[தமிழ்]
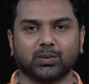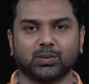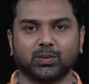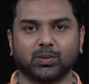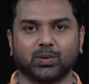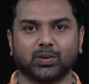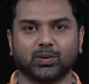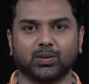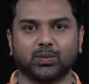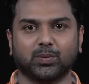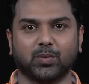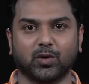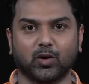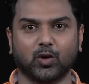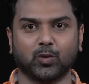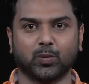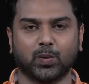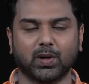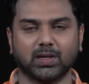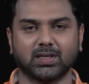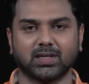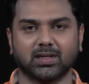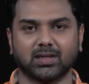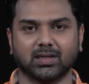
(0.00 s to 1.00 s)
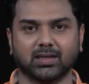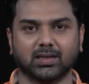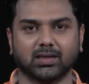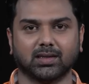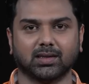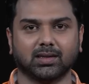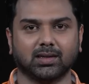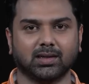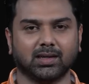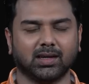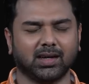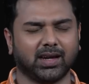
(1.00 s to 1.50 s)
ஒரு ஒரு பர்சனுக்கு
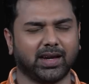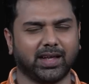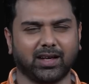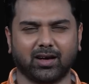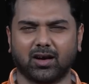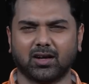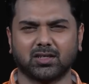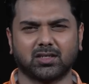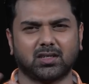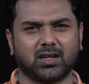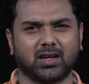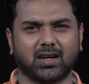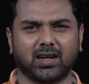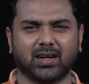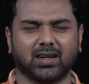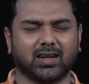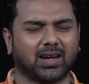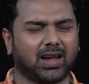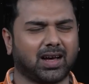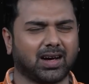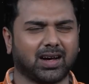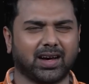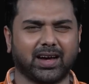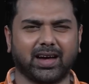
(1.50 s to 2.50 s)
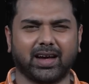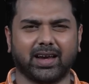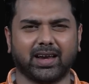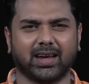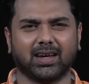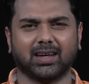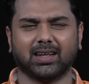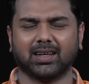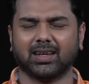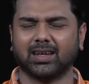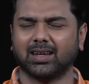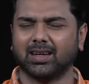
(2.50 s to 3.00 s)
நீங்கள் ஆஸ்திரேலியன் நாங்கள்
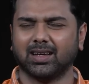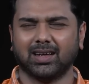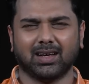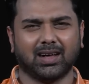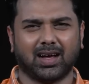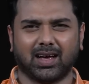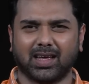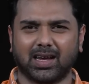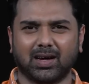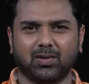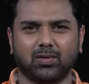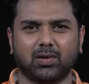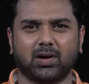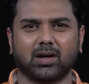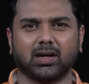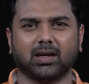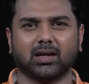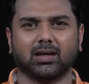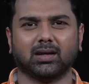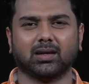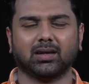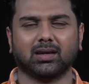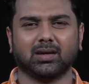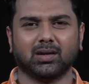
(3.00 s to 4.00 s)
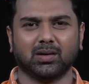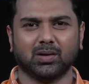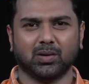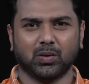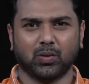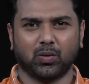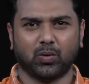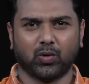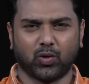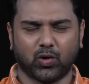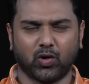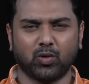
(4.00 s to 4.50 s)
இந்தியனு அதெல்லாம் விட்டுருங்க
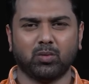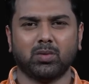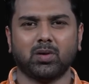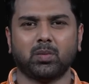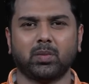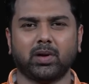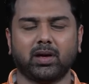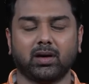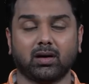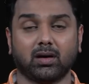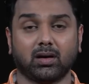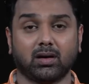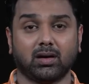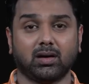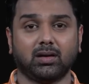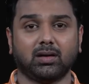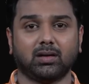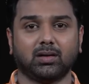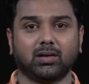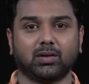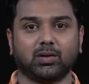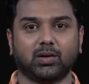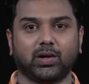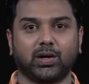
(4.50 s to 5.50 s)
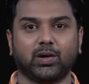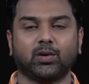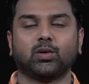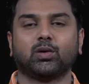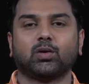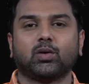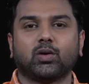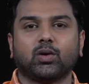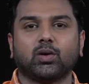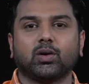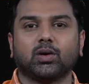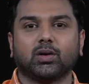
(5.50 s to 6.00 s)
ஒரு ஹியூமன் பீயிங்குக்கு இன்னொரு
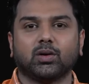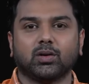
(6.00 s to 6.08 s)
ஒரு